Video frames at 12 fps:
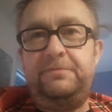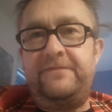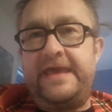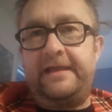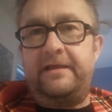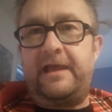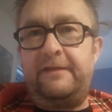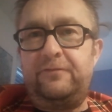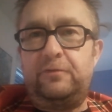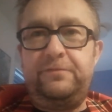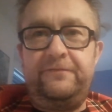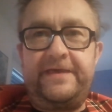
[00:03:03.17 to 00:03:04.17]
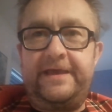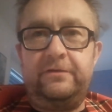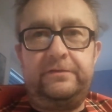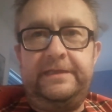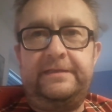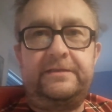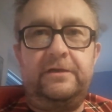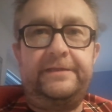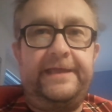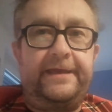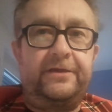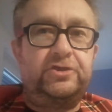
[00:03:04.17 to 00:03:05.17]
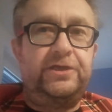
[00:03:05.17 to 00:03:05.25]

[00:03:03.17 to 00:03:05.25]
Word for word: bewegen, einfach bewegen und nicht drauf denken.